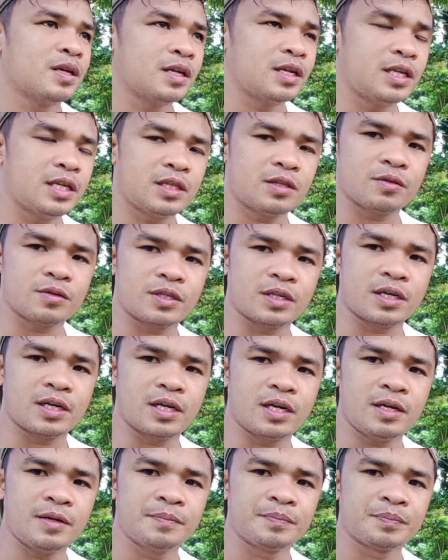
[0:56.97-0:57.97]
dito
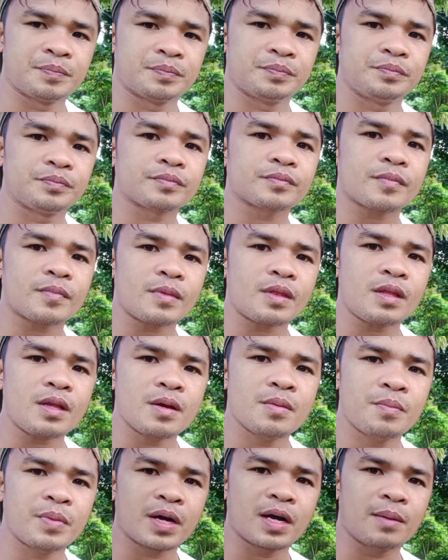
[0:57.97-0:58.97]
sa
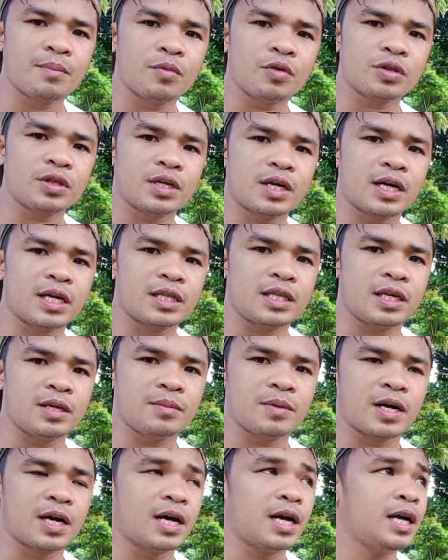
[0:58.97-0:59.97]
paggamot ng ating
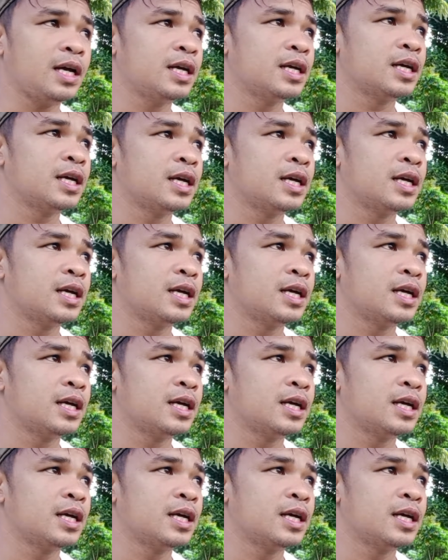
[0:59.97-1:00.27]
mga